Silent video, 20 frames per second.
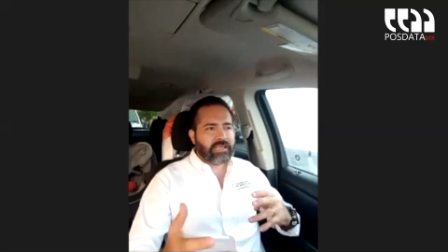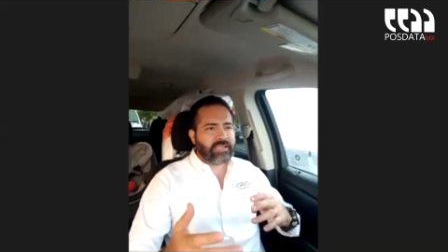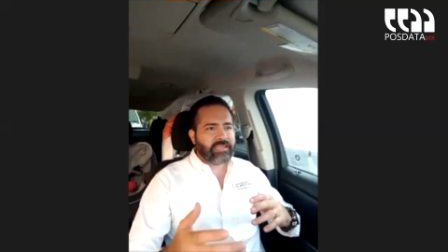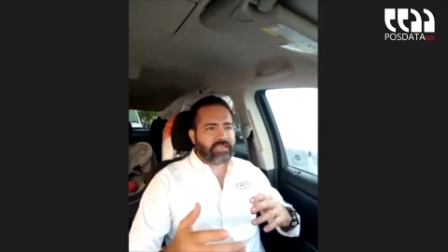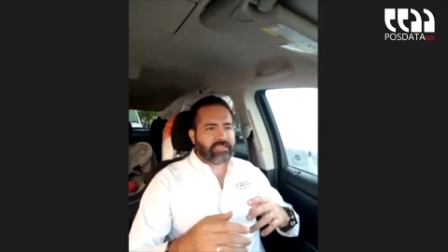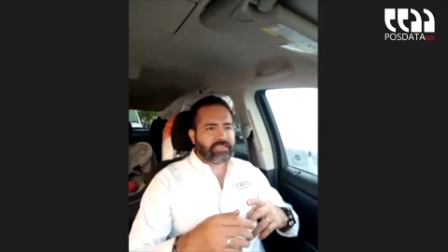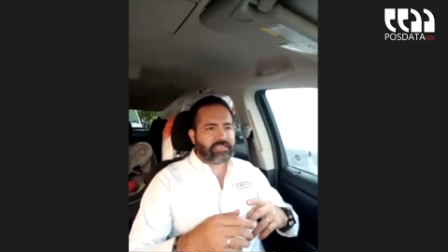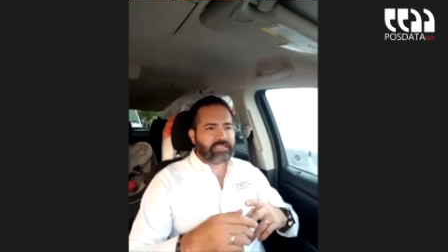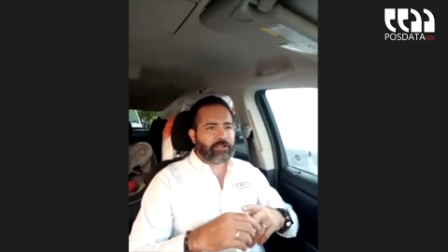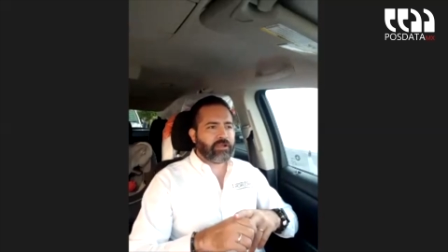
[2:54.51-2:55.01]

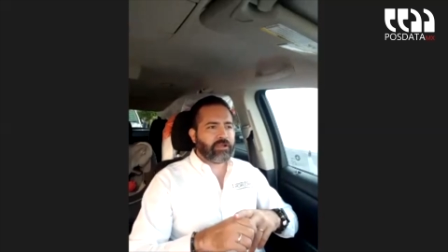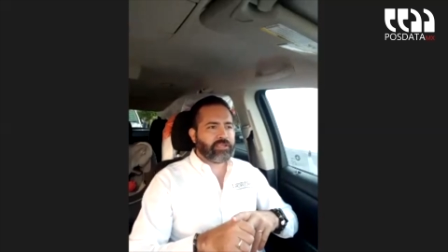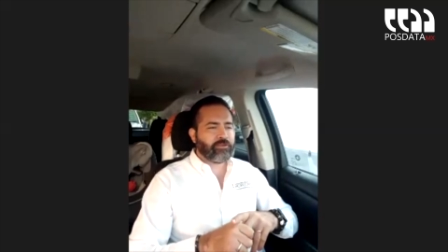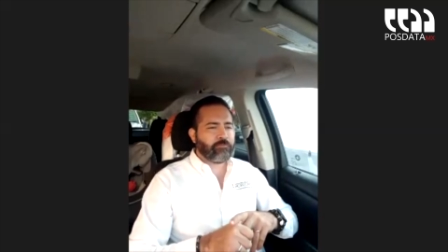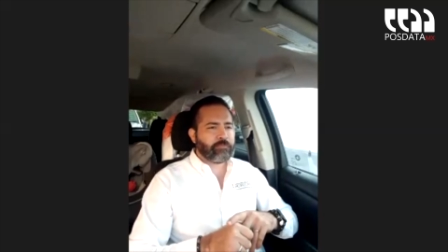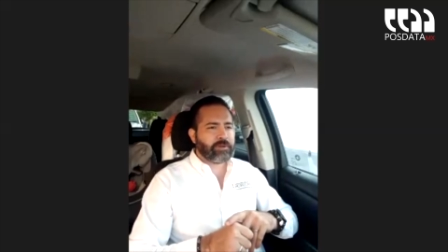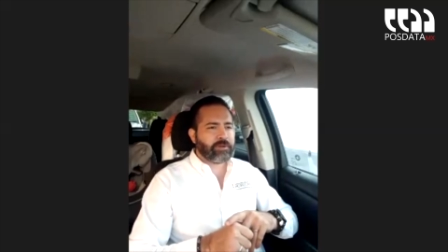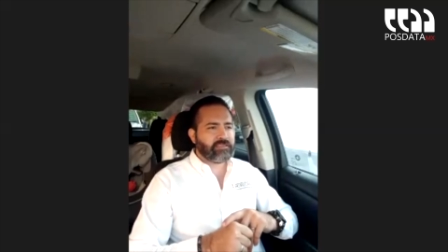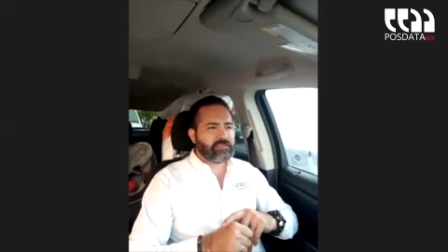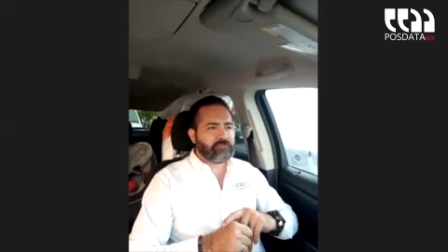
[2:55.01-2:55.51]
tengo aquí un par
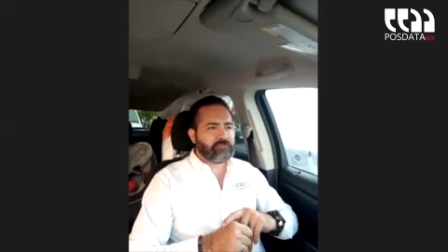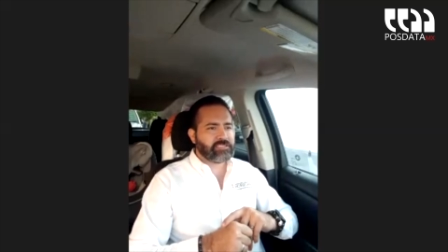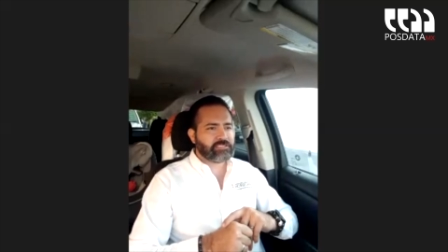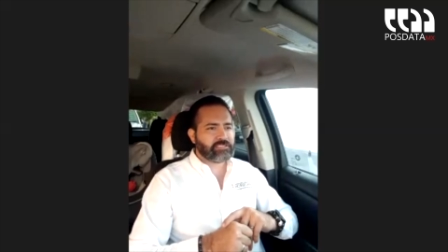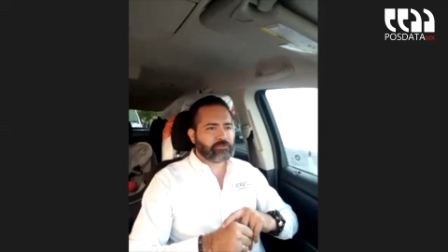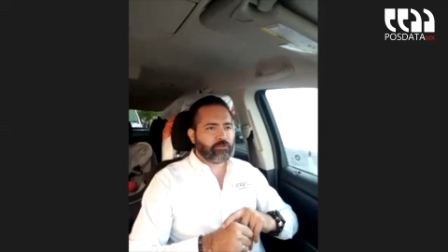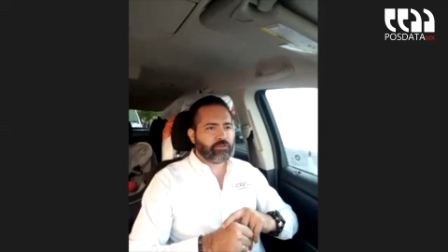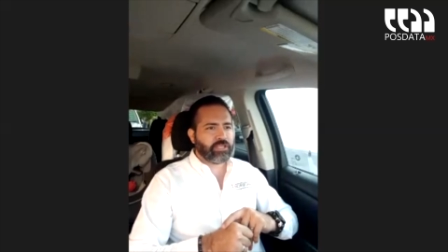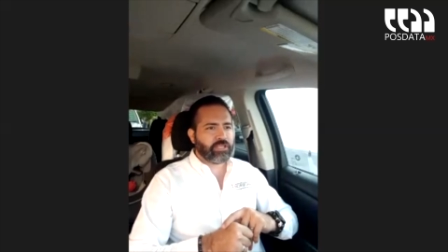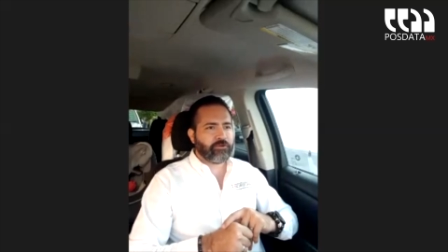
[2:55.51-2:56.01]
de fechas
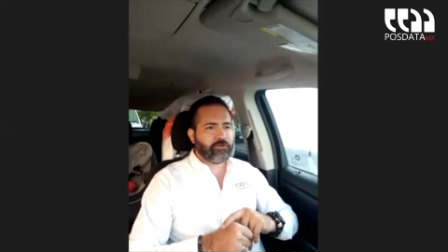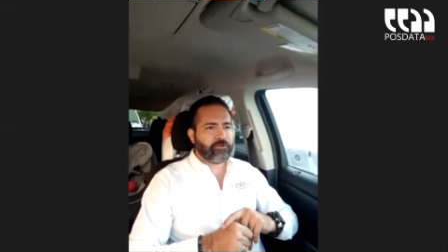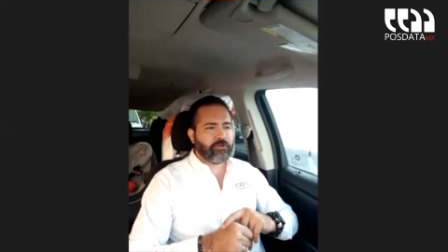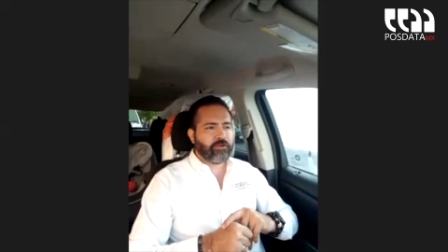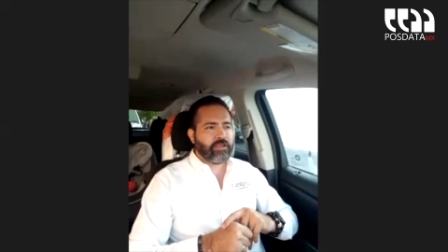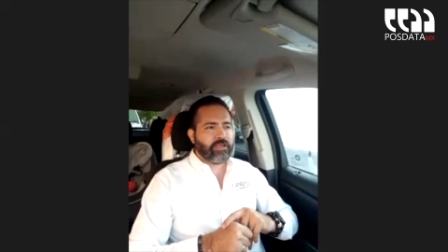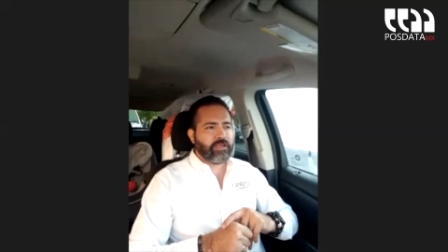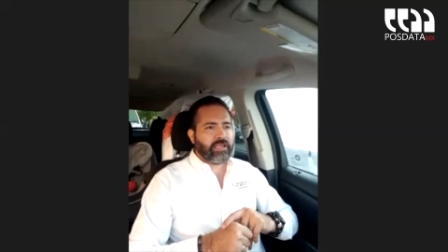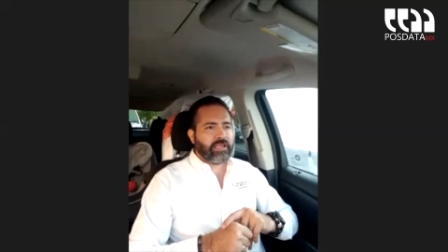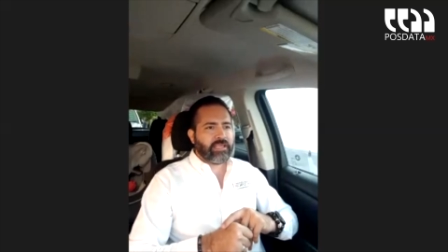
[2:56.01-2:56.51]
contigo
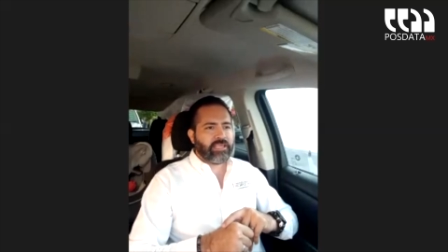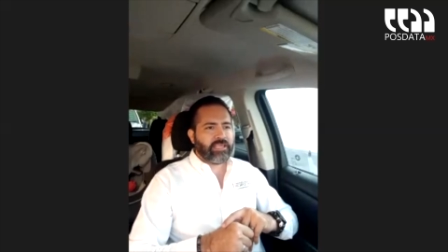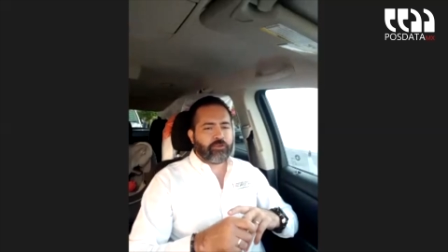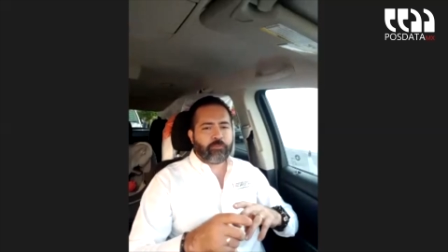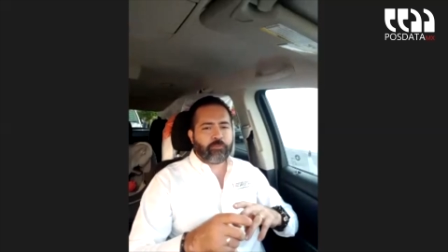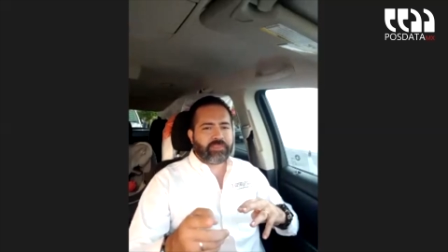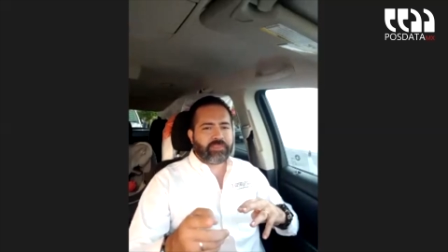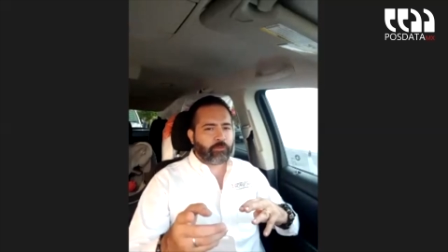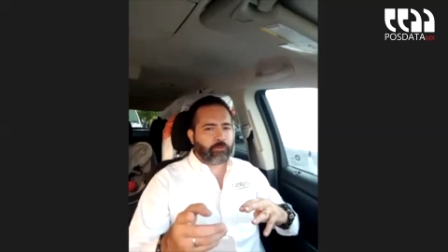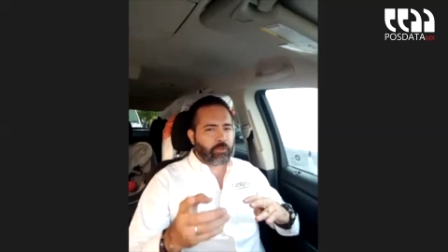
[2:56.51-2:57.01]
y yo me
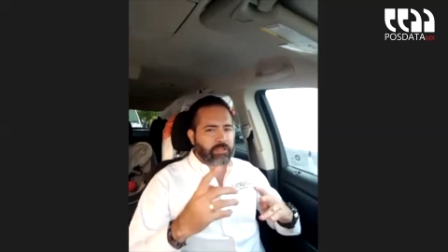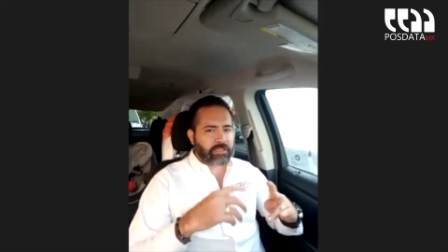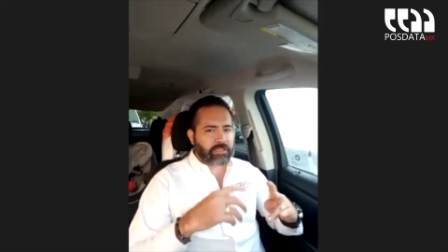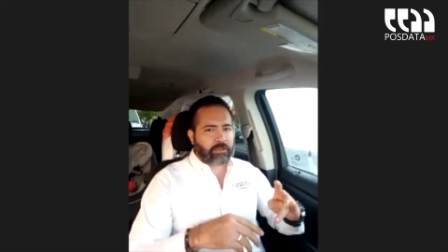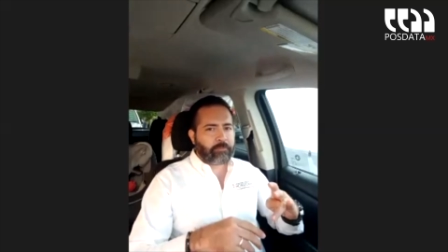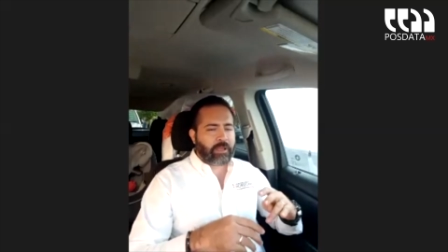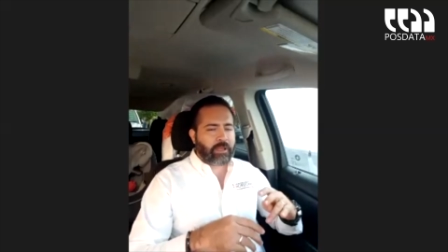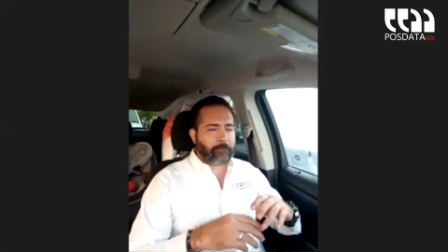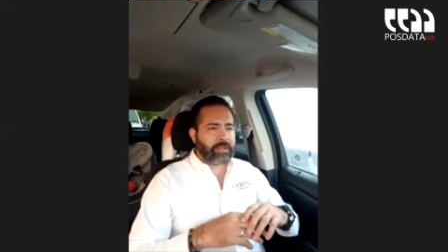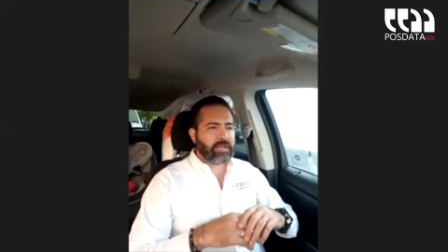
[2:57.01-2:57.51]
di cuenta
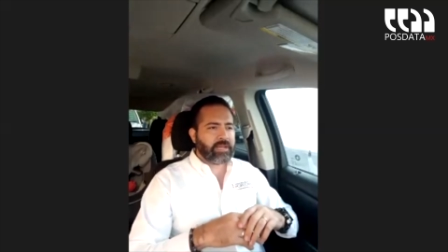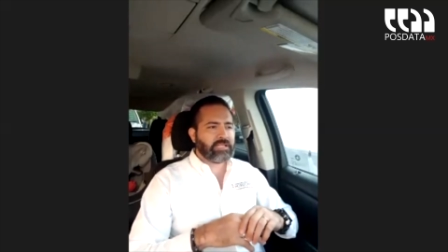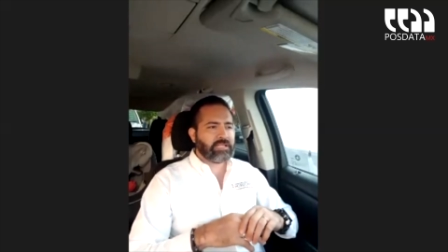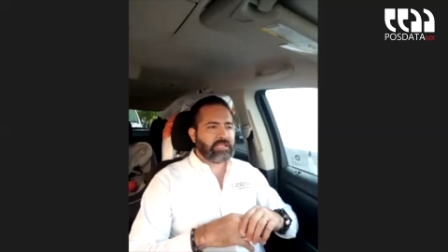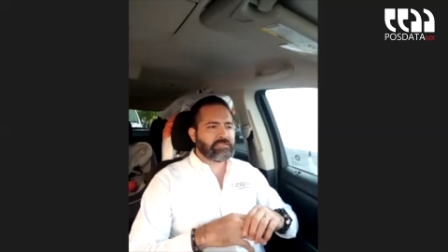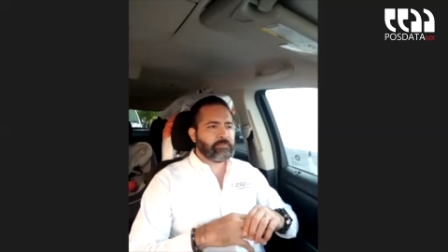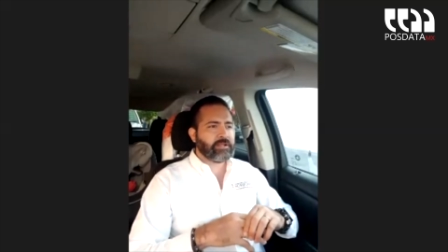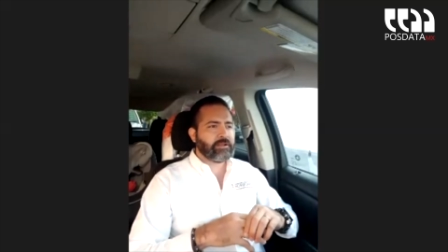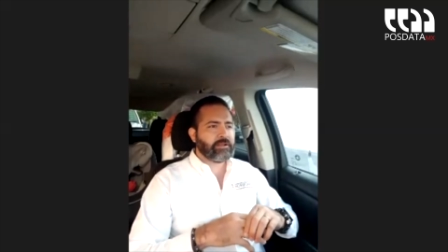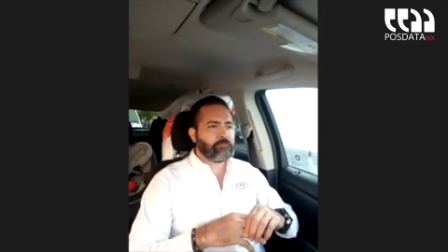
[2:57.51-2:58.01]
apenas la
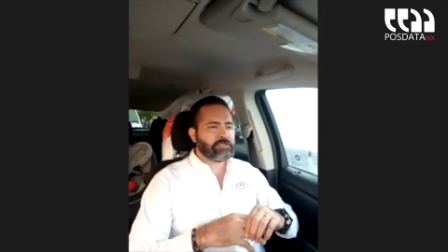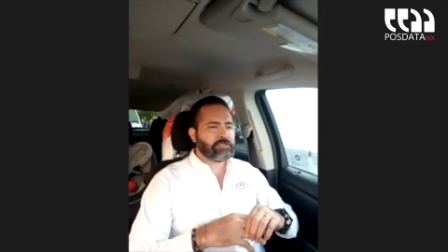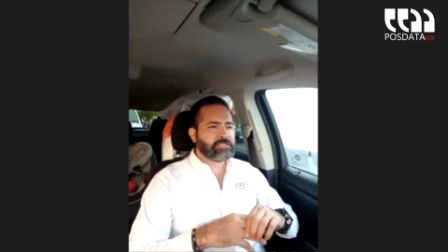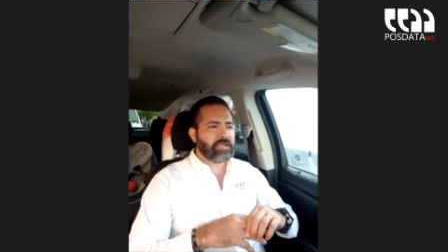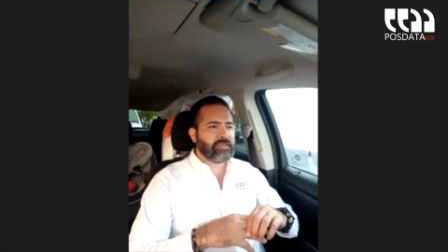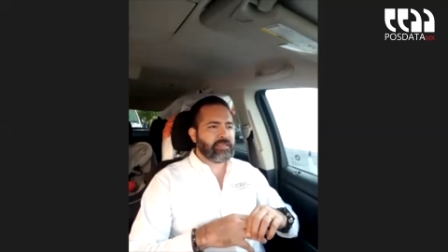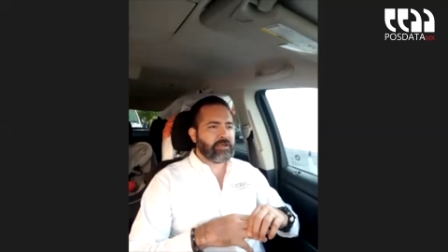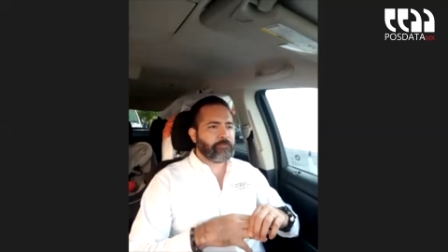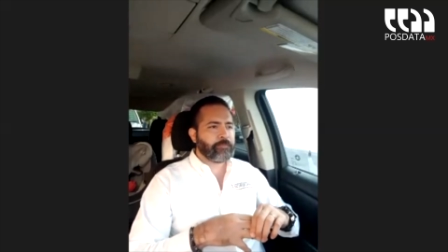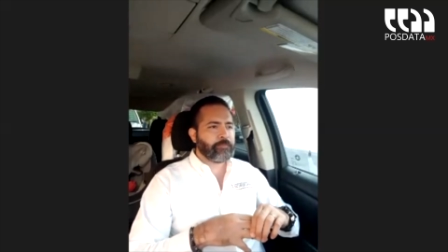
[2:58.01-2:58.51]
semana
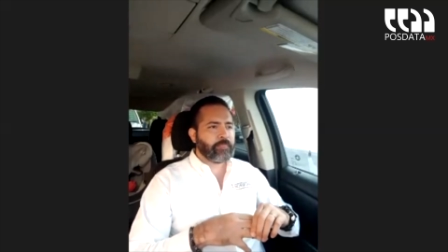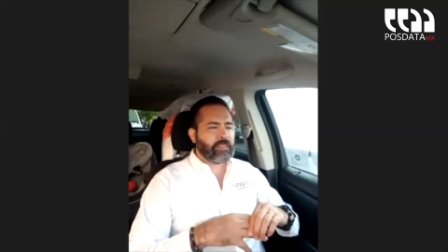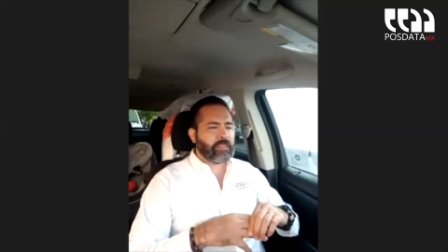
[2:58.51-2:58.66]
pasada